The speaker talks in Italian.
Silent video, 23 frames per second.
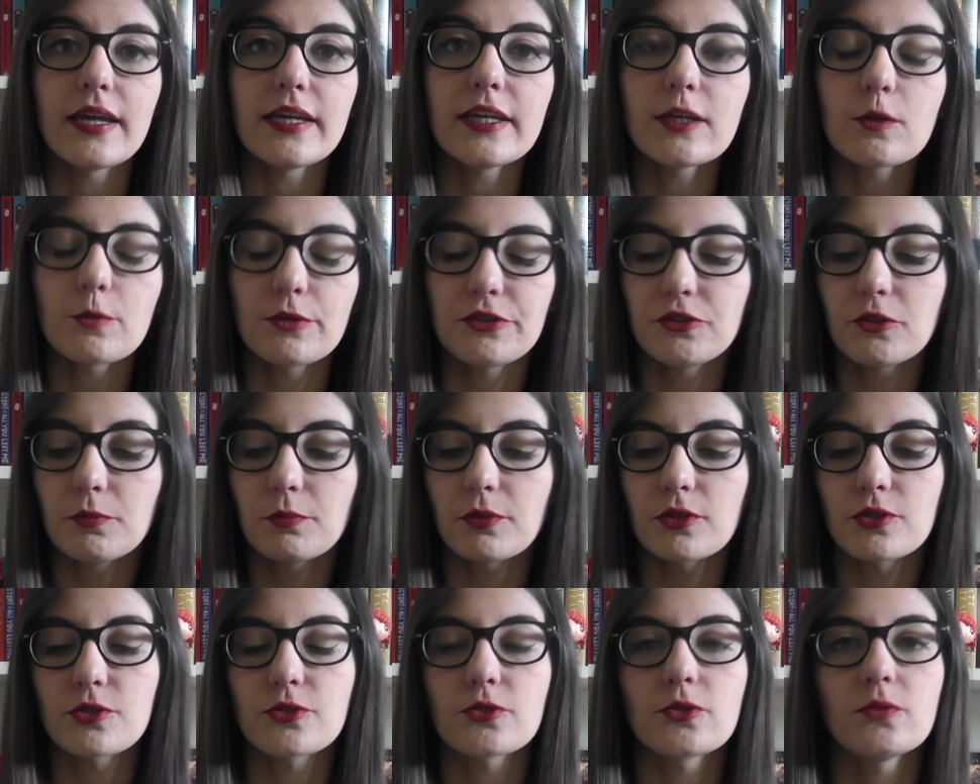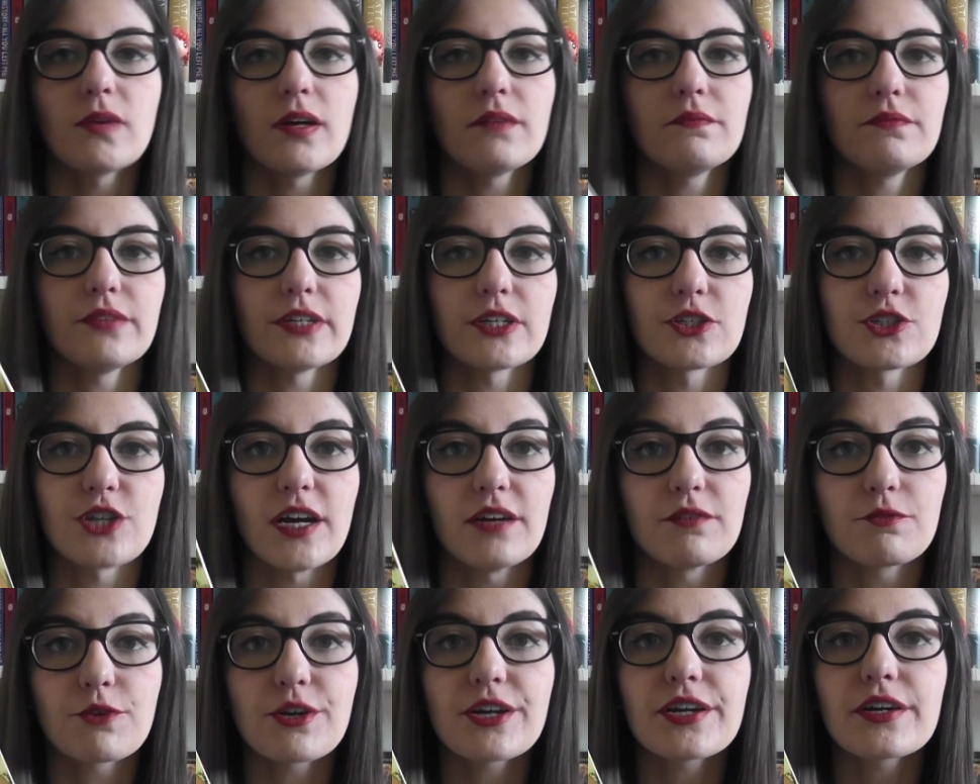Il quinto posto va invece
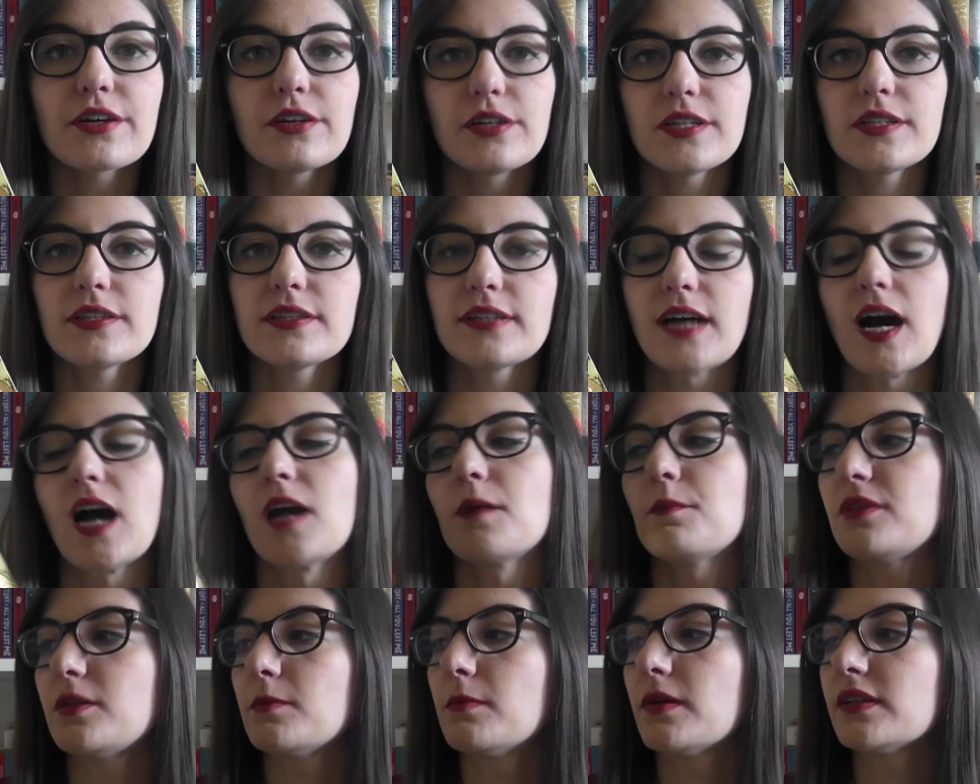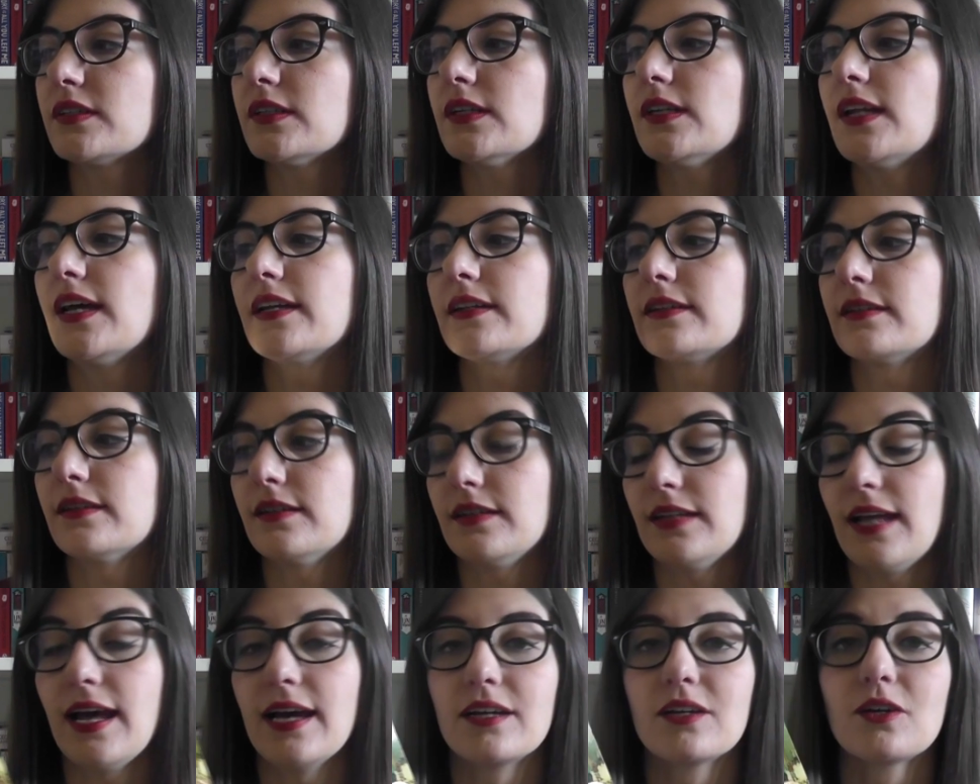a Wrinkle in Time di Madeleine
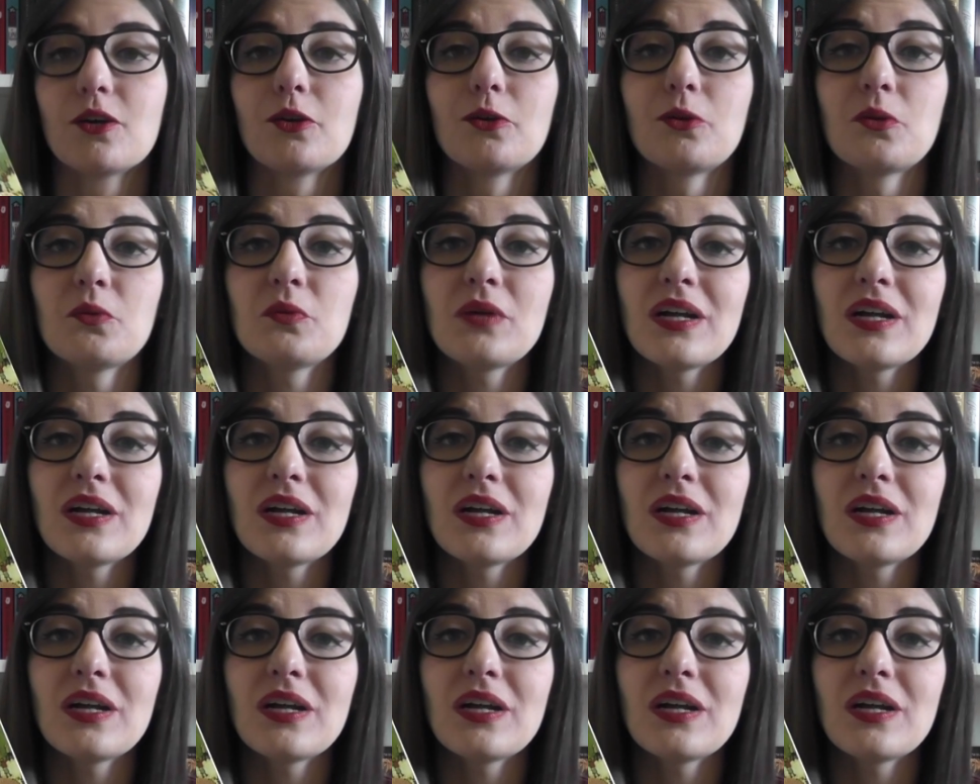L'Engle,